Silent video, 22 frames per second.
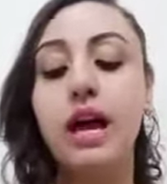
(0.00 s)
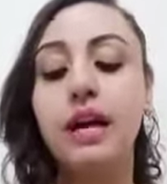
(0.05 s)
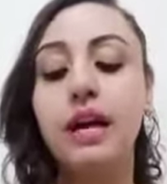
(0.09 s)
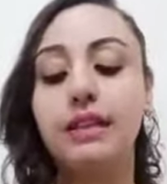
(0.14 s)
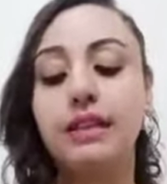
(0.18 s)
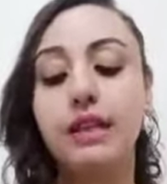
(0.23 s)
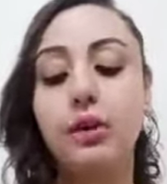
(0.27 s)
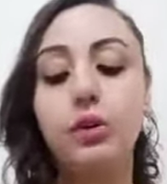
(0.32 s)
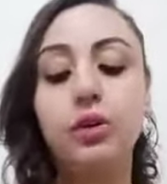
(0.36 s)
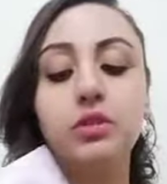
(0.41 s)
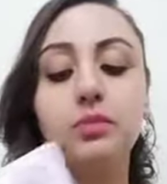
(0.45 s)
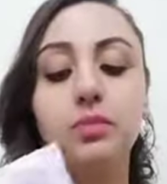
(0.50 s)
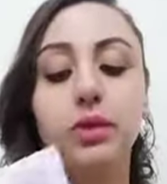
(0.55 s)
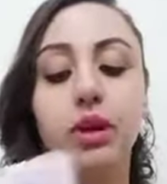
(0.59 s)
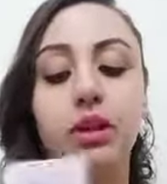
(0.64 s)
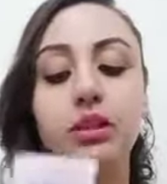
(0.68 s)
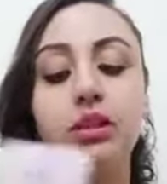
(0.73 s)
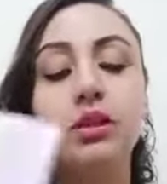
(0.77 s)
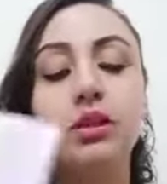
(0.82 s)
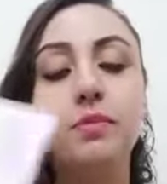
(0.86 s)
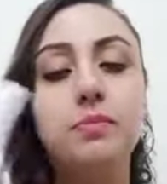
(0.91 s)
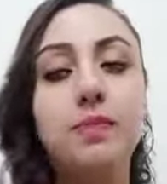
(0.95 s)
دوت
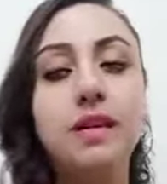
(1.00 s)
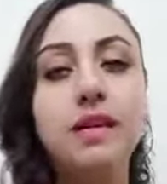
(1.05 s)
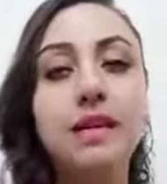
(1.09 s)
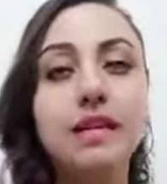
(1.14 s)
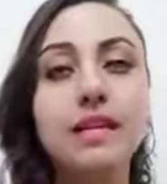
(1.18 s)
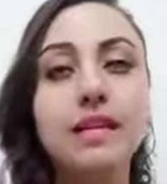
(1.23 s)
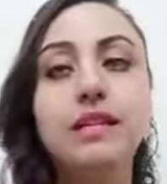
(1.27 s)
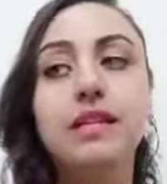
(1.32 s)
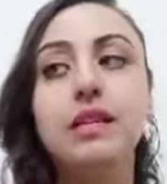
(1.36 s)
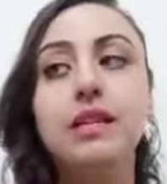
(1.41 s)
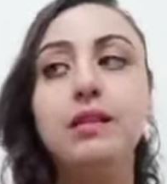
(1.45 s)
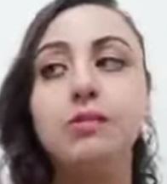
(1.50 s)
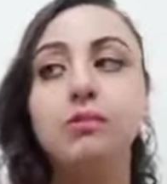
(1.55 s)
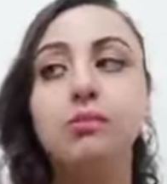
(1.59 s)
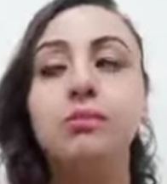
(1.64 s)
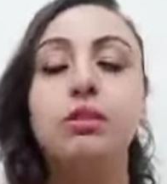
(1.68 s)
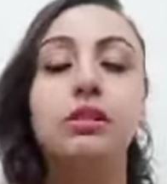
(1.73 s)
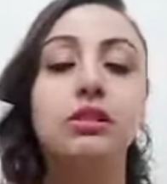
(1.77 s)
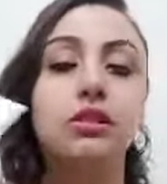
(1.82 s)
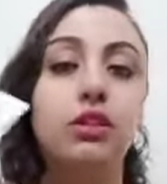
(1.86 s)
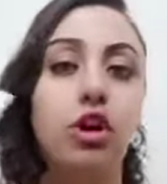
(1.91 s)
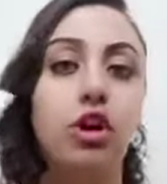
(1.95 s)
برطب بيه ايدي
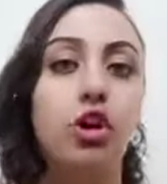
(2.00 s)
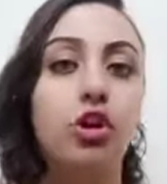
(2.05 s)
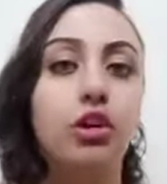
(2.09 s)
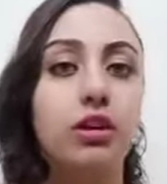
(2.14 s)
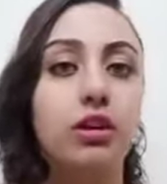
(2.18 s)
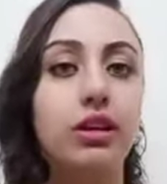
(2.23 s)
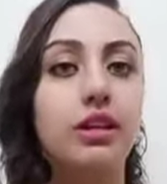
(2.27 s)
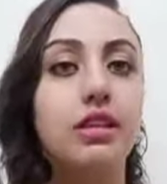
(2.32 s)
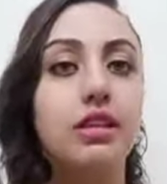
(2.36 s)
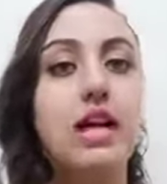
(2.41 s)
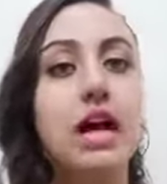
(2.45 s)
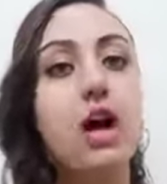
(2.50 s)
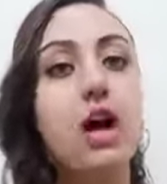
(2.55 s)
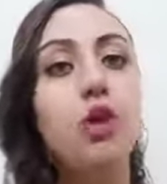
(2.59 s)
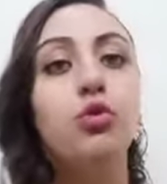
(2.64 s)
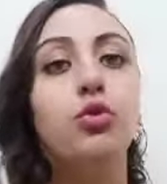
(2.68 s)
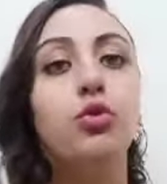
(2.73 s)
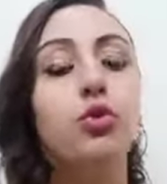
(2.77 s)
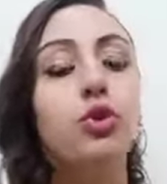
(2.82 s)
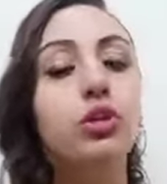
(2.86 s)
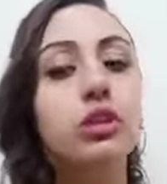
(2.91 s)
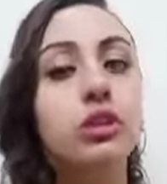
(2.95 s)
بالنهار كده او
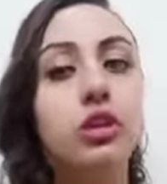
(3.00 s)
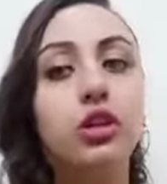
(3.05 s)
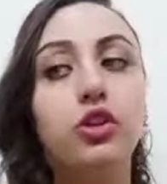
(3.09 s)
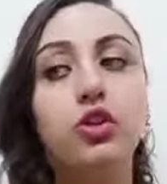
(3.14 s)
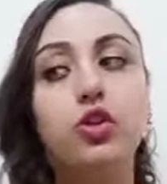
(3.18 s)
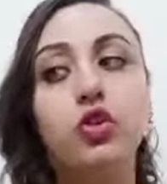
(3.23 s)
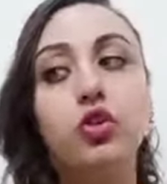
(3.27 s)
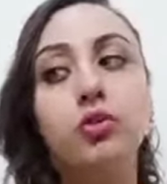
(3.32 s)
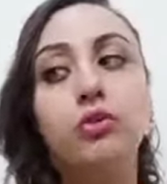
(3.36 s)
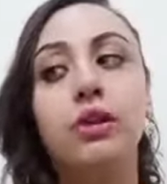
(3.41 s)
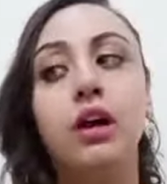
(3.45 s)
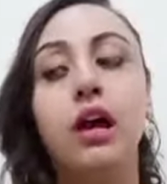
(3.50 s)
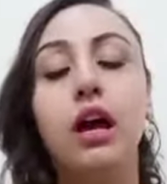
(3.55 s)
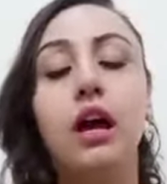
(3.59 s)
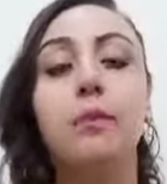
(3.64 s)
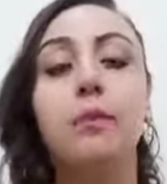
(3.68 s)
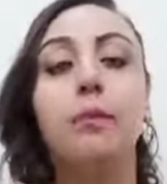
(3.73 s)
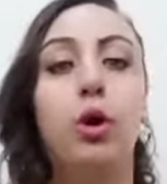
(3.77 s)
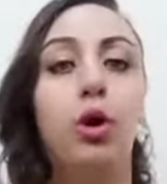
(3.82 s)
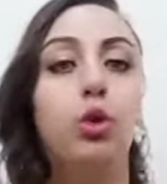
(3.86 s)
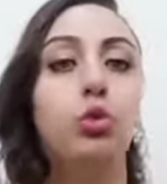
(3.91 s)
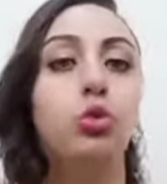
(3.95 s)
في وسط اليوم
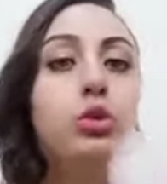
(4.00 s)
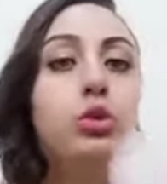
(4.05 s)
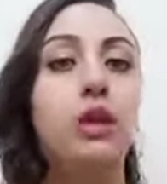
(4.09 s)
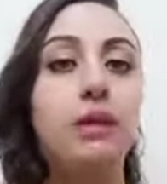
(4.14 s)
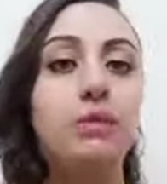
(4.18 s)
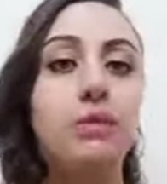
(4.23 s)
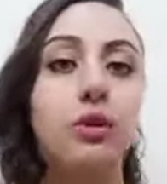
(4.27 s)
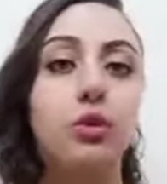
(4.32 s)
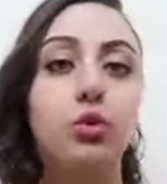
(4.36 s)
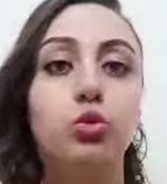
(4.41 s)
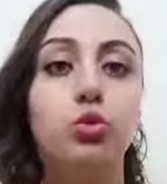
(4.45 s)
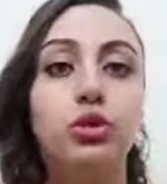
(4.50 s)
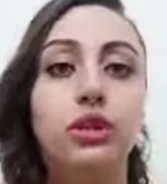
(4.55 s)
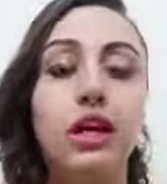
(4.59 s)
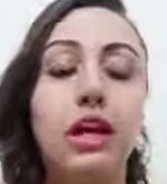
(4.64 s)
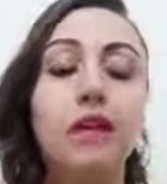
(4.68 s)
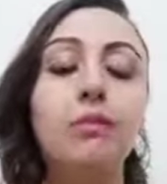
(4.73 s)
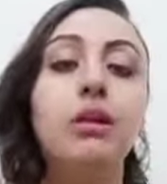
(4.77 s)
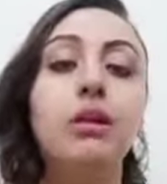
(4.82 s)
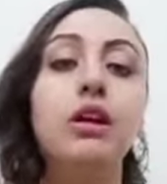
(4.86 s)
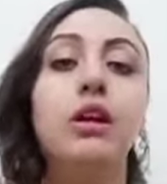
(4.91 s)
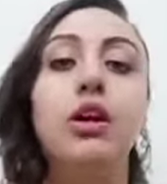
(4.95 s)
بحطه دايما
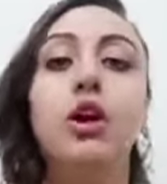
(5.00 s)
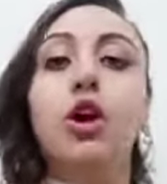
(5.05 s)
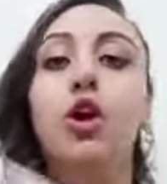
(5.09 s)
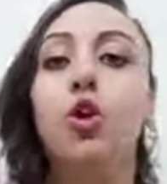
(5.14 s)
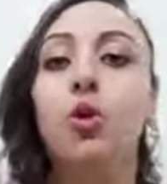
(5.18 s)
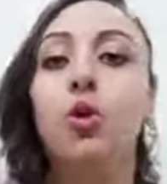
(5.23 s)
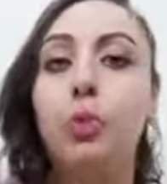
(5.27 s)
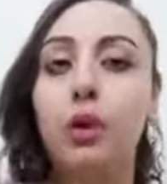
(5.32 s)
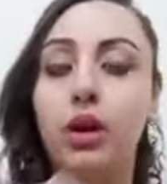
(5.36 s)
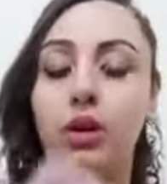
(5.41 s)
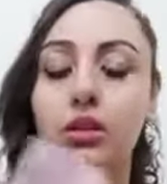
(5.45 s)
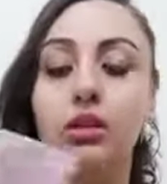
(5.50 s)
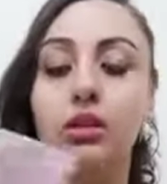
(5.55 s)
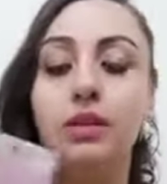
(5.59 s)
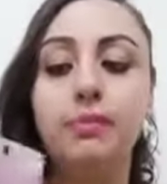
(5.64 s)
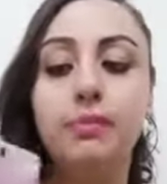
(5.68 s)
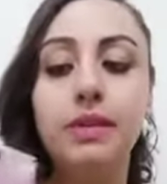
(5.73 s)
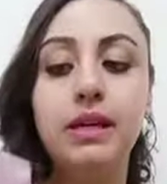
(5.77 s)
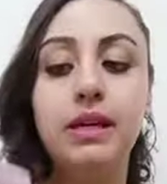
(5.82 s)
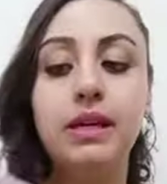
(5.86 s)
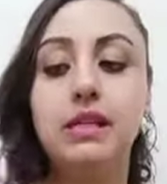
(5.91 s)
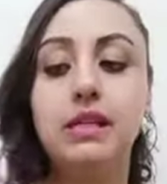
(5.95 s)
قدامي وبرطب
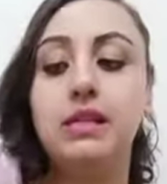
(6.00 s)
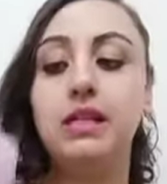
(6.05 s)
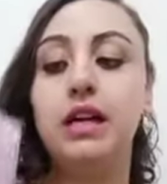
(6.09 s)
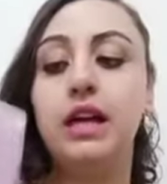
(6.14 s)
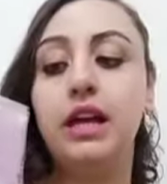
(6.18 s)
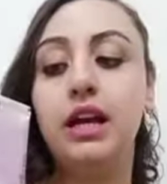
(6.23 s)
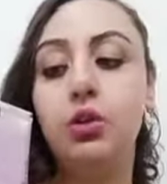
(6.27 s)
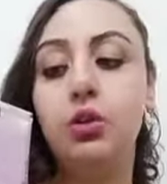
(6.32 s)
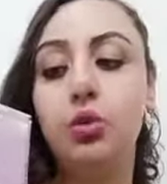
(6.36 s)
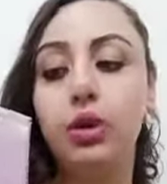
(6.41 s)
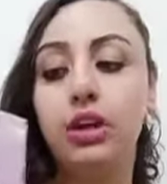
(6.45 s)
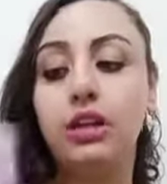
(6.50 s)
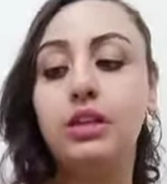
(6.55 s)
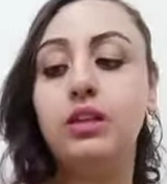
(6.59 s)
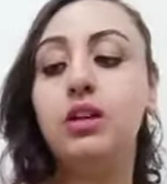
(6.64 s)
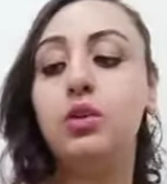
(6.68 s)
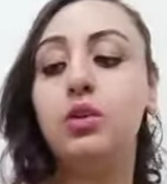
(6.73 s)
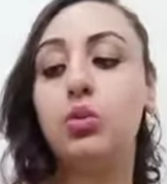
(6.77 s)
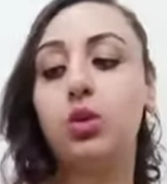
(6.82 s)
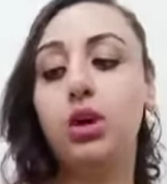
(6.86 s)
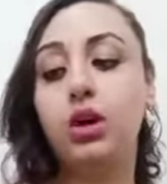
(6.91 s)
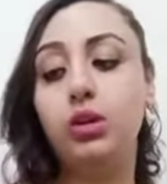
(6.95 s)
بيه ايدي حلو جدا
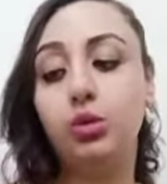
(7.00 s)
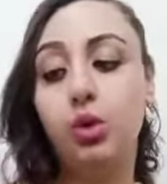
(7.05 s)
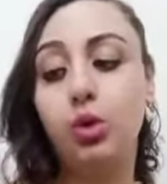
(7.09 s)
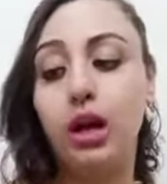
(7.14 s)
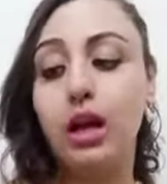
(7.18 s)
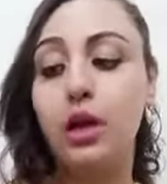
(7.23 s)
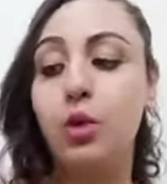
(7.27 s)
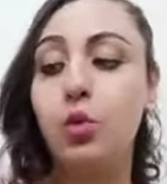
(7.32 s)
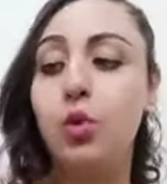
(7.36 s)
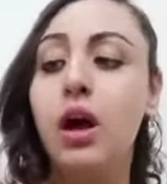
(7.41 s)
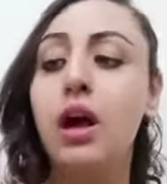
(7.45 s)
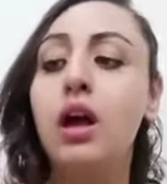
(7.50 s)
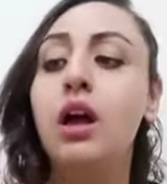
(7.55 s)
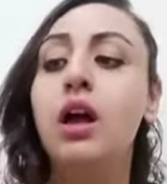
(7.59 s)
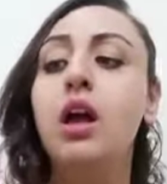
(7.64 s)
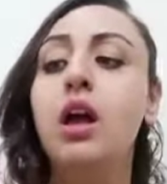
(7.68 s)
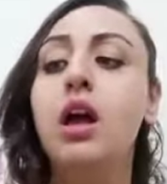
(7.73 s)
وريحته حلوه